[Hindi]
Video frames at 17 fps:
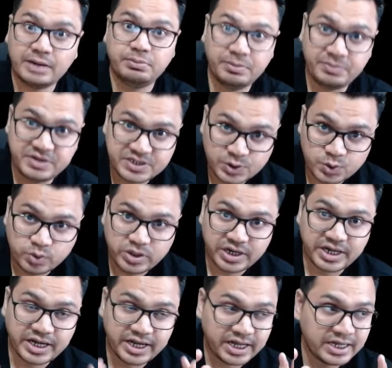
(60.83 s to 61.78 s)
आप बीबीए
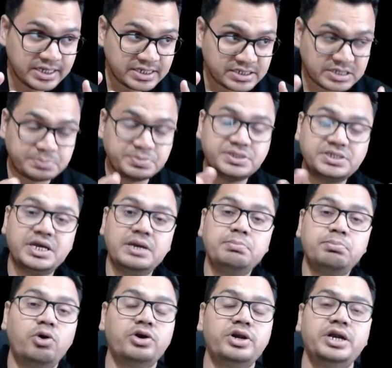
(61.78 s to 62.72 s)
स्टूडेंट हैं सबसे
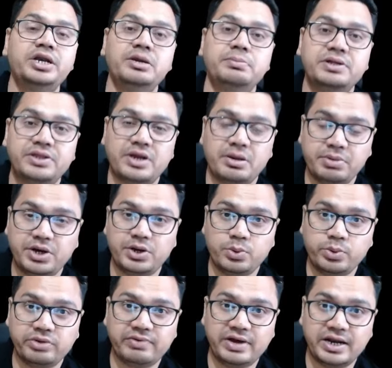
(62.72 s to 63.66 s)
इंपॉर्टेंट ये 15 मिनट
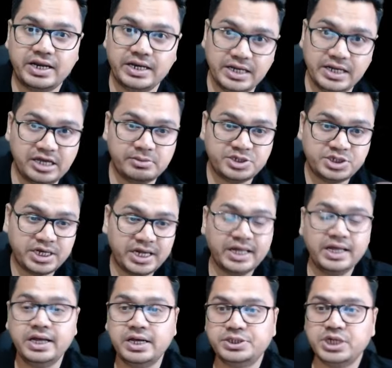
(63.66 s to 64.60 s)
होने वाले ठीक है बच्चा
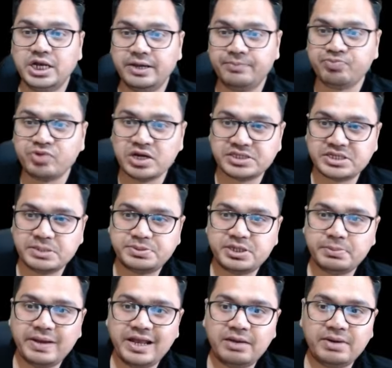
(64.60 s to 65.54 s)
चलिए
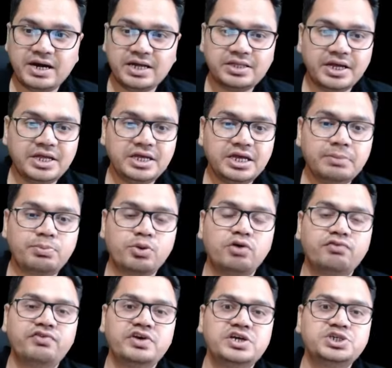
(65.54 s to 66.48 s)
सबसे पहले बात करेंगे
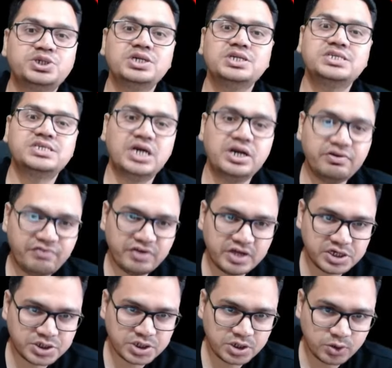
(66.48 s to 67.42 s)
प्रोफेशनल
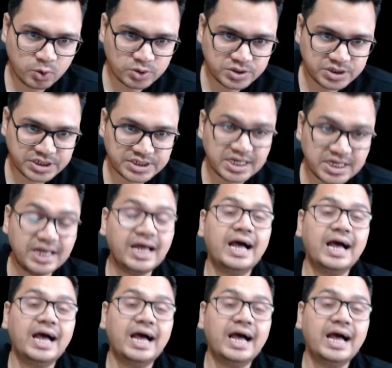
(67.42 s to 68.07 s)
सर्टिफिकेशन कोर्सेज